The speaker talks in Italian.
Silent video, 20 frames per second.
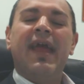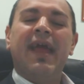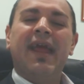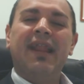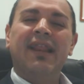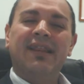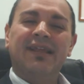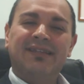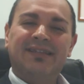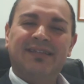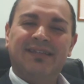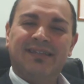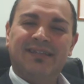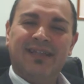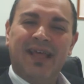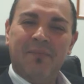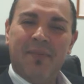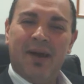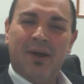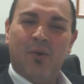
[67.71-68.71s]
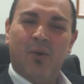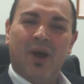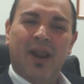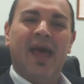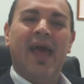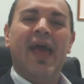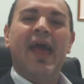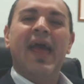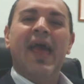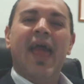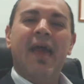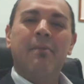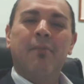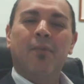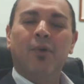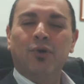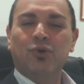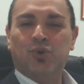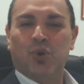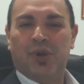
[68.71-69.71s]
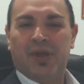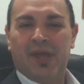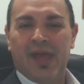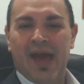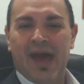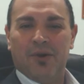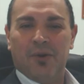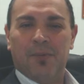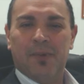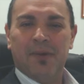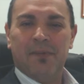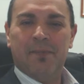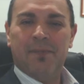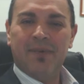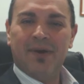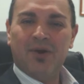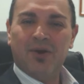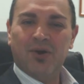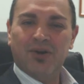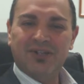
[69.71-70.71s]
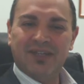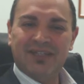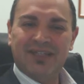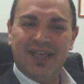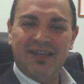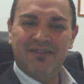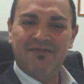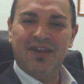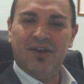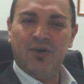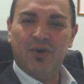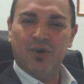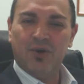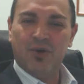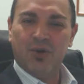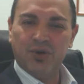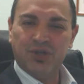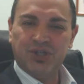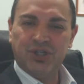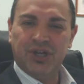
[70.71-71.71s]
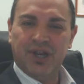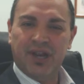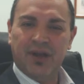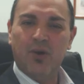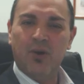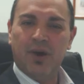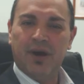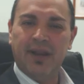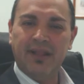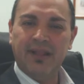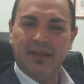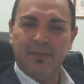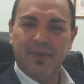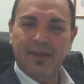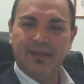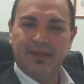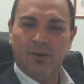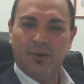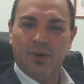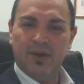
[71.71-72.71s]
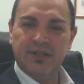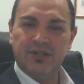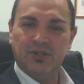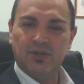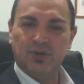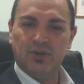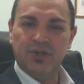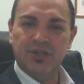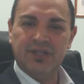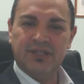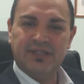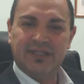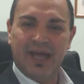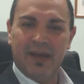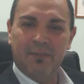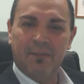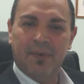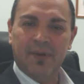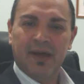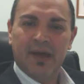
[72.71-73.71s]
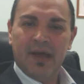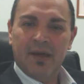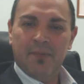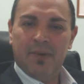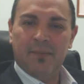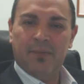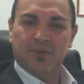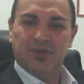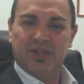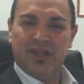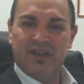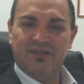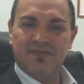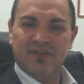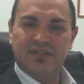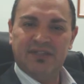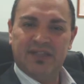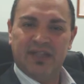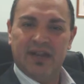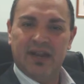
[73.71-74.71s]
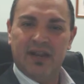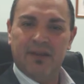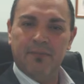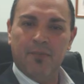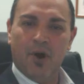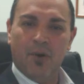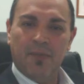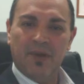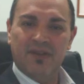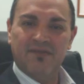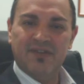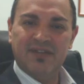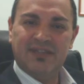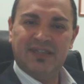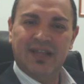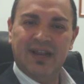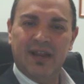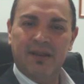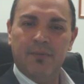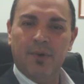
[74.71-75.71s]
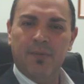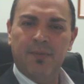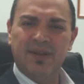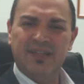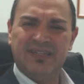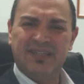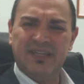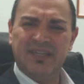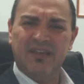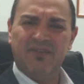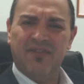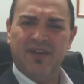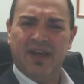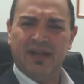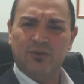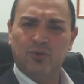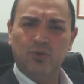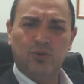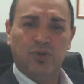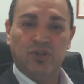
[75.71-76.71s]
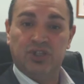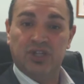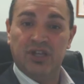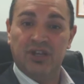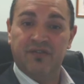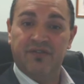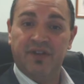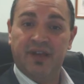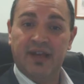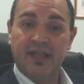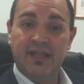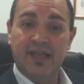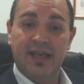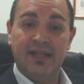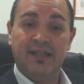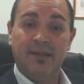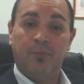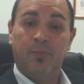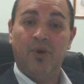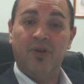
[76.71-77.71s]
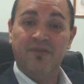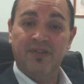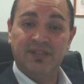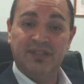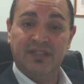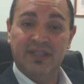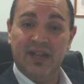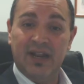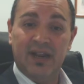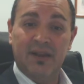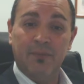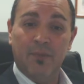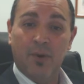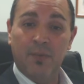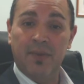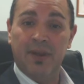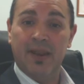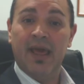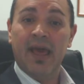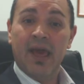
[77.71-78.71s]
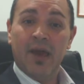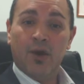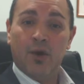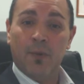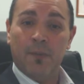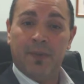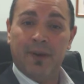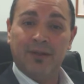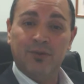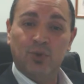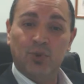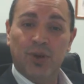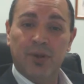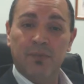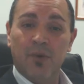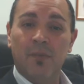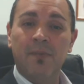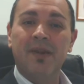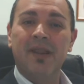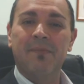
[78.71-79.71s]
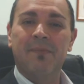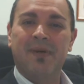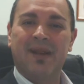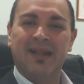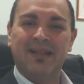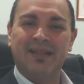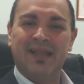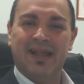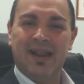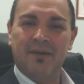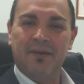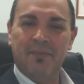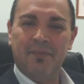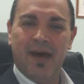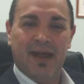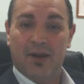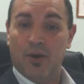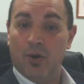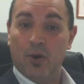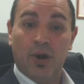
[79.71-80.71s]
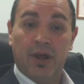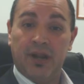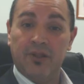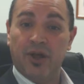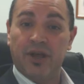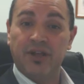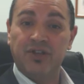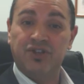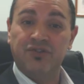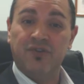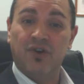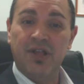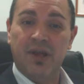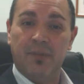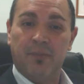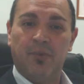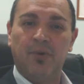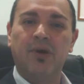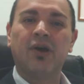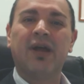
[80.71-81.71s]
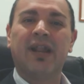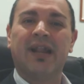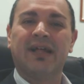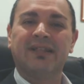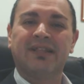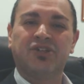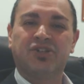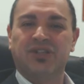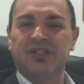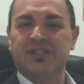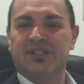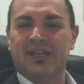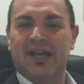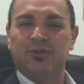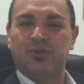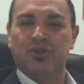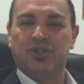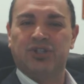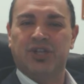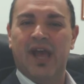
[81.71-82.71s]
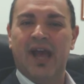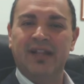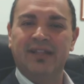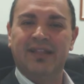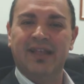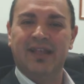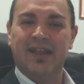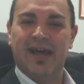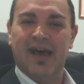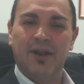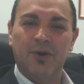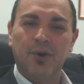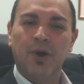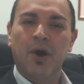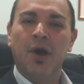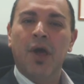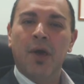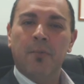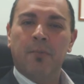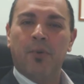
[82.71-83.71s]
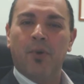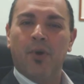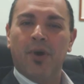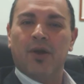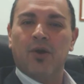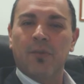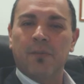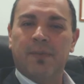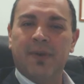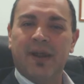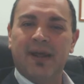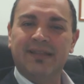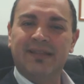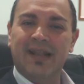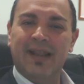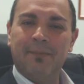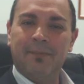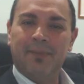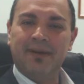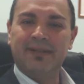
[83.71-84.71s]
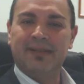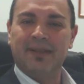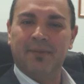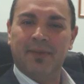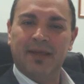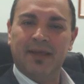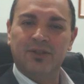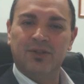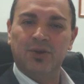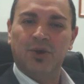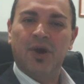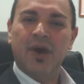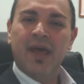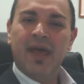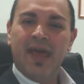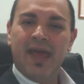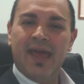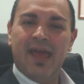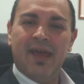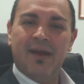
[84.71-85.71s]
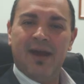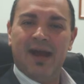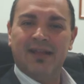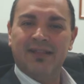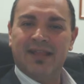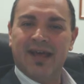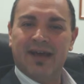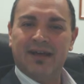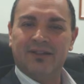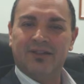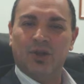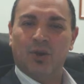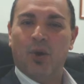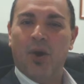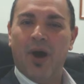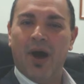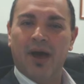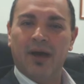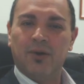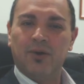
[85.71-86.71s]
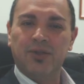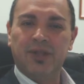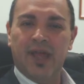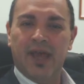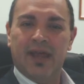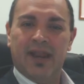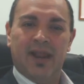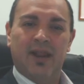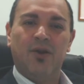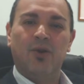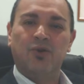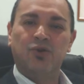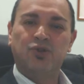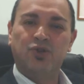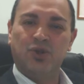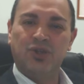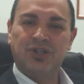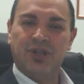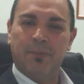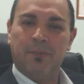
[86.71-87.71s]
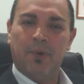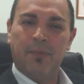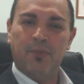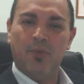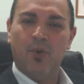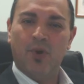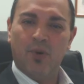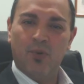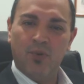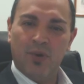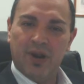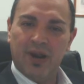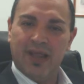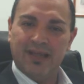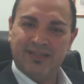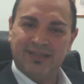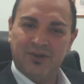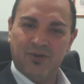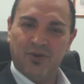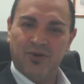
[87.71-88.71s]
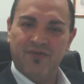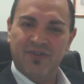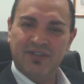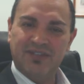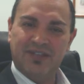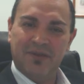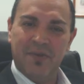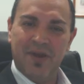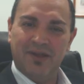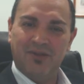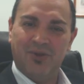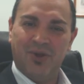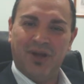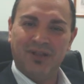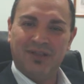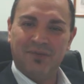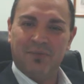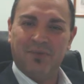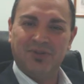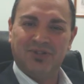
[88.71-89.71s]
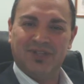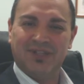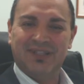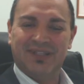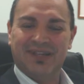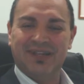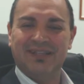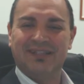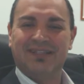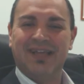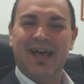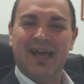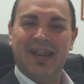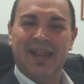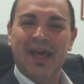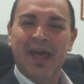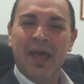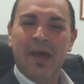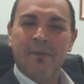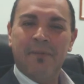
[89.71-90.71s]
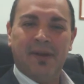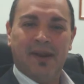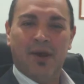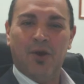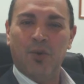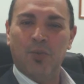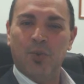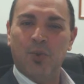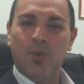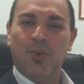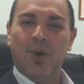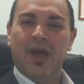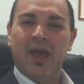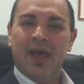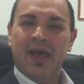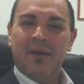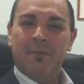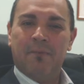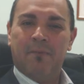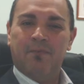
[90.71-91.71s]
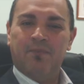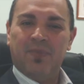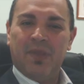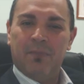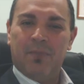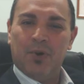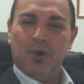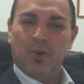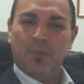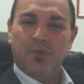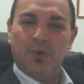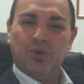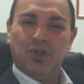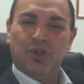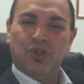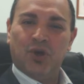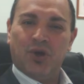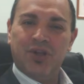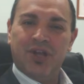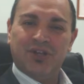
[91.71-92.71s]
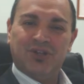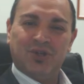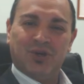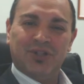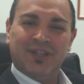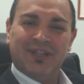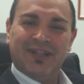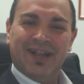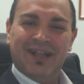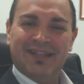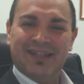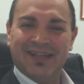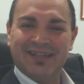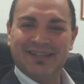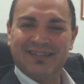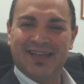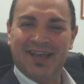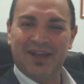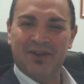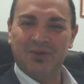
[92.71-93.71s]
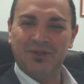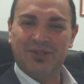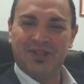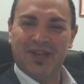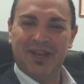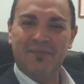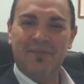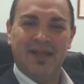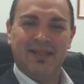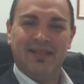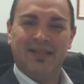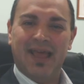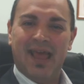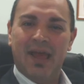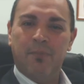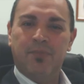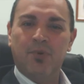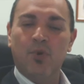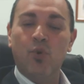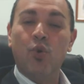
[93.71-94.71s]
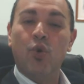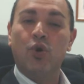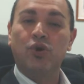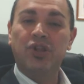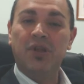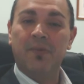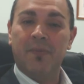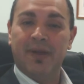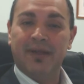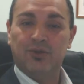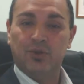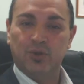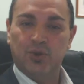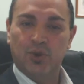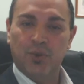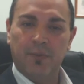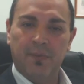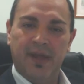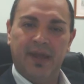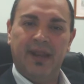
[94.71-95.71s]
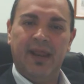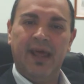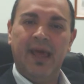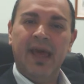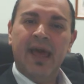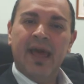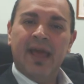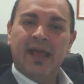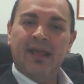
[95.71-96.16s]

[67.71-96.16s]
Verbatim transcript: Il sistema qual è? È molto chiaro. Per prima cosa devi conoscere concretamente quali sono gli step per poter investire in immobili. Investire in immobili significa tutto, significa niente. Puoi investire in immobili comprando un immobile per andare al mare, non credo che ci voglia poi un grande scienziato, se hai il denaro puoi comprarti l'appartamento e andartelo a godere. Non so se è proprio un, un classico investimento che ti possa interessare pensare, perché comunque per lo più ti toglie i soldi dalle tasche e non te ne mette, è più un godimento di un bene.